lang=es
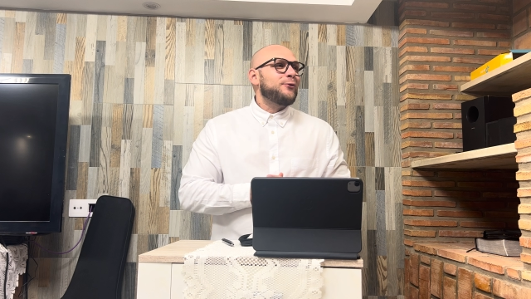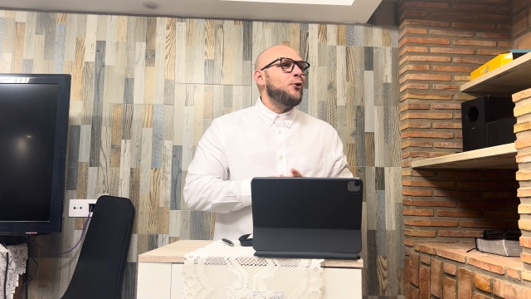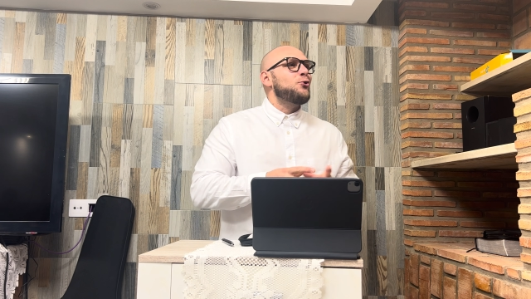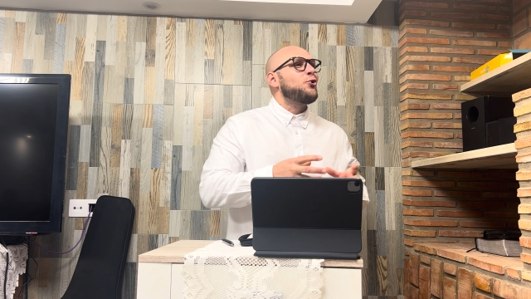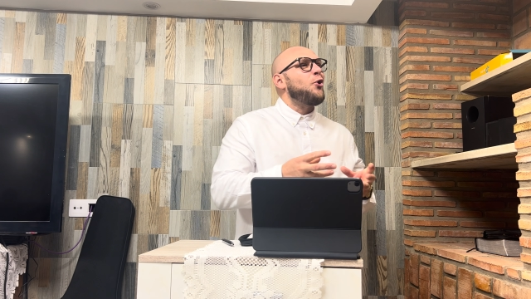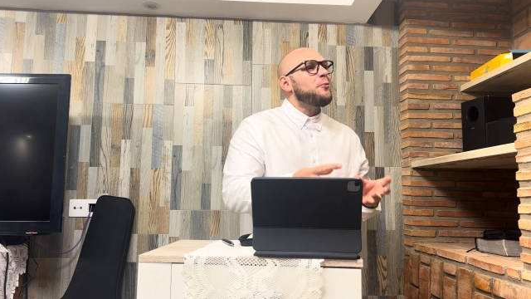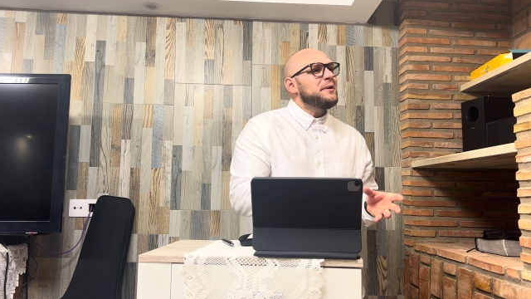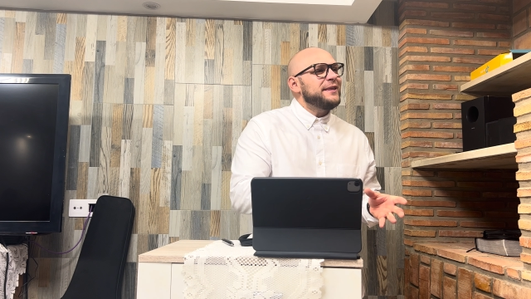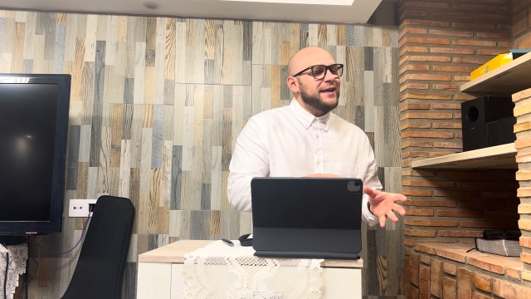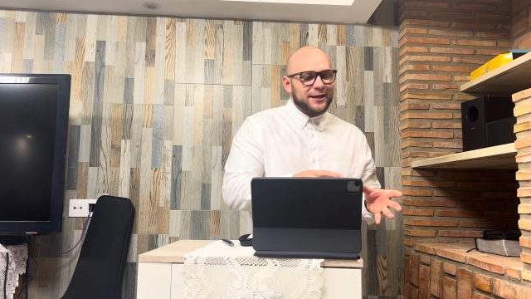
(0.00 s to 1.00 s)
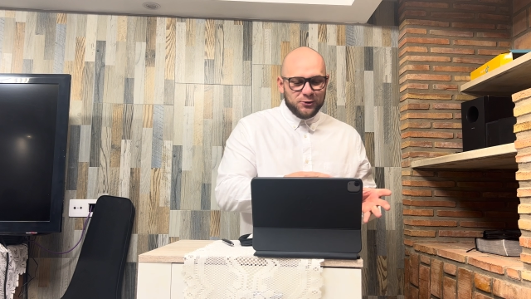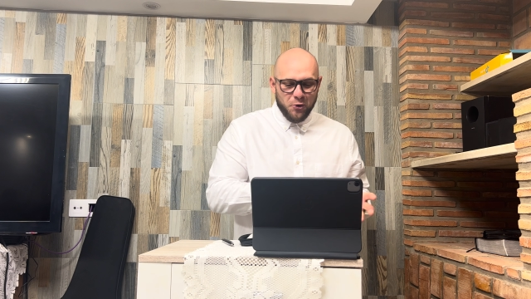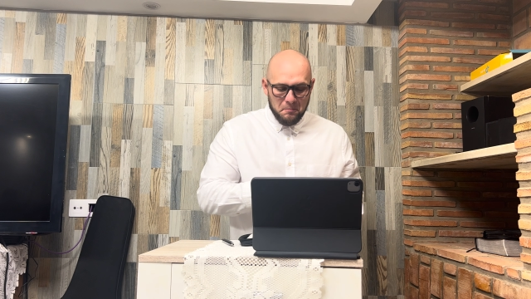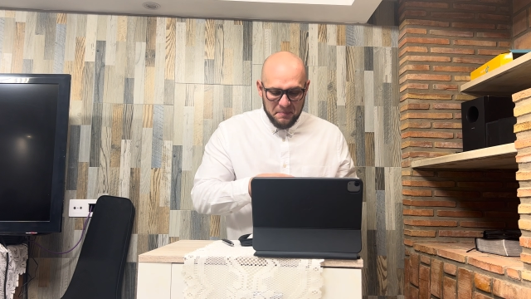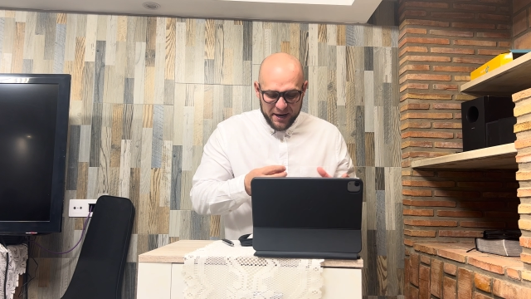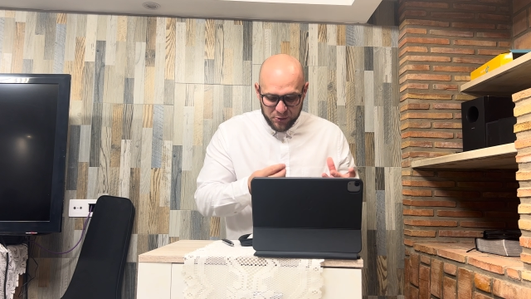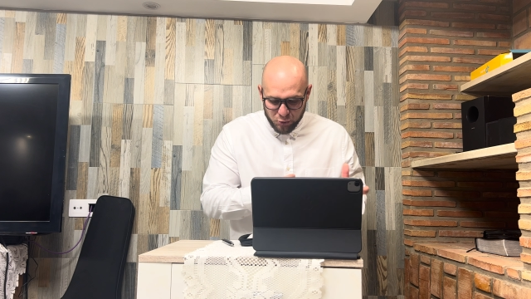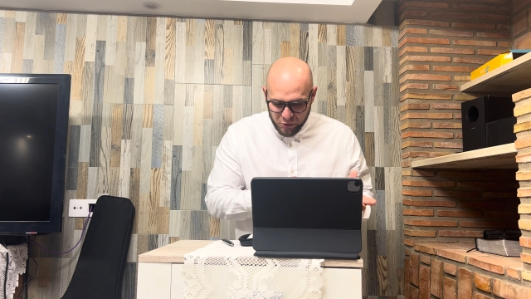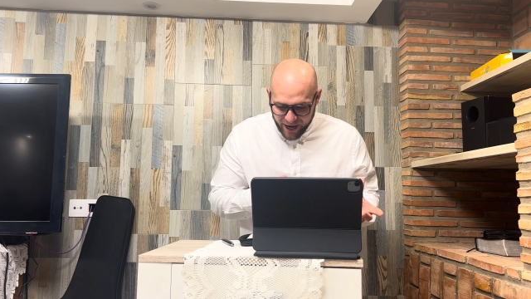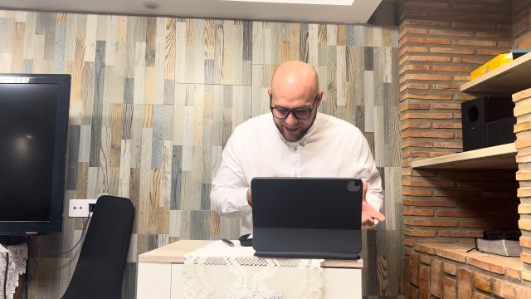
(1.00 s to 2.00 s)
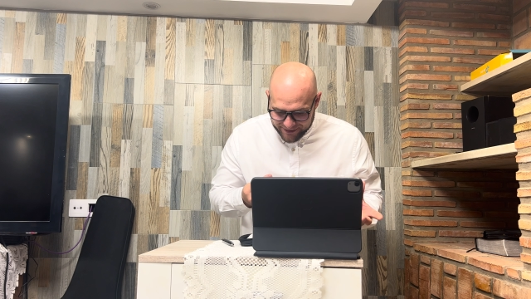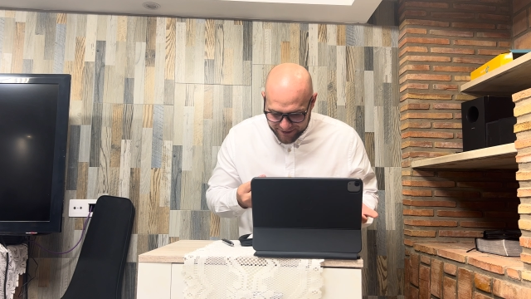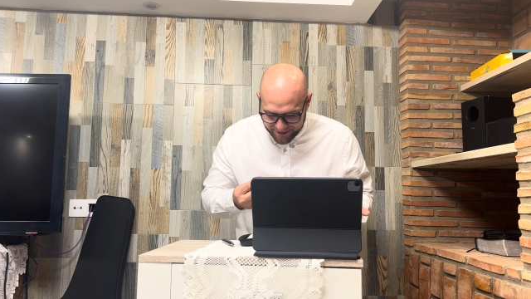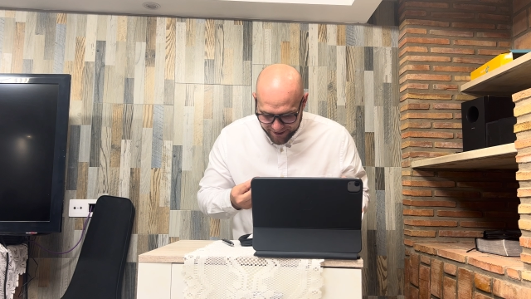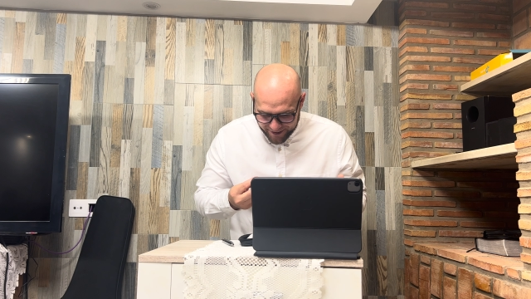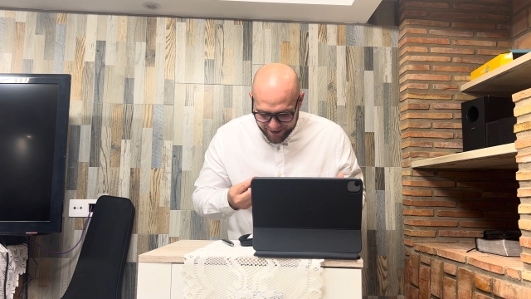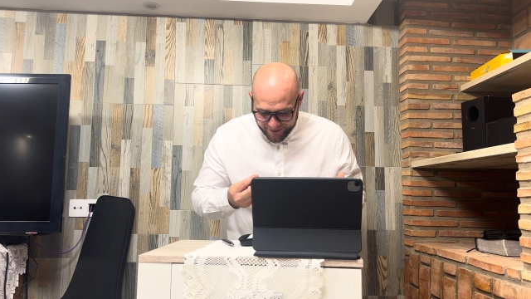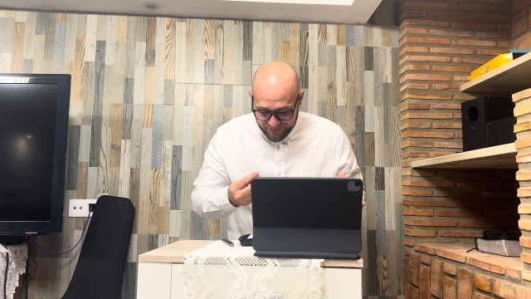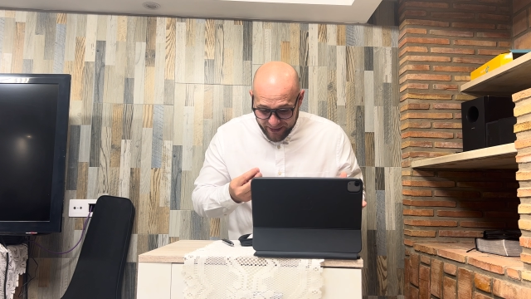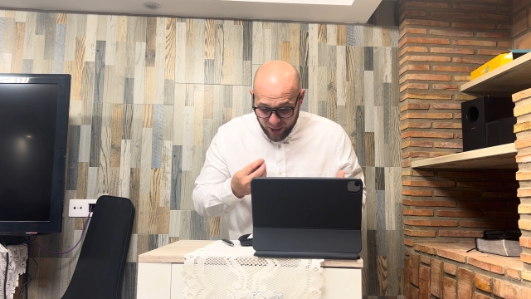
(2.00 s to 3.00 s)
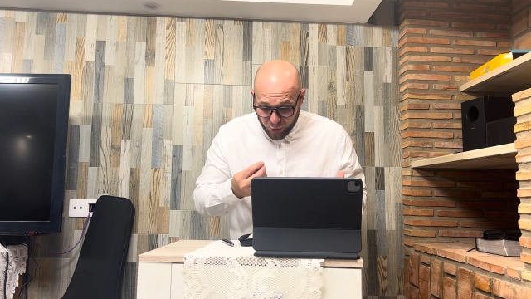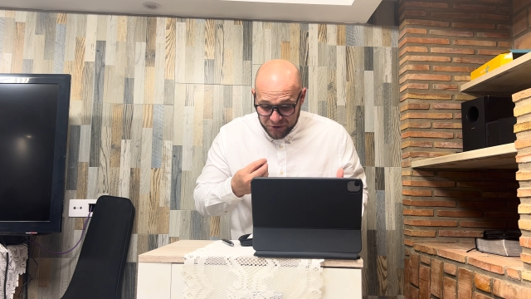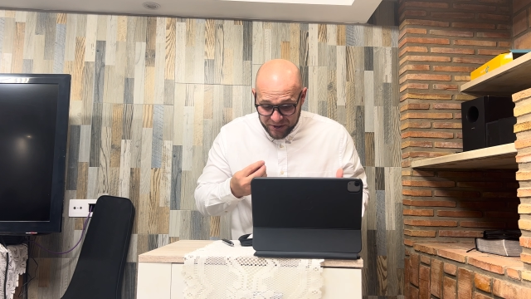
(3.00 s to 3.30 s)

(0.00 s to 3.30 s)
con comidas, con verduras de los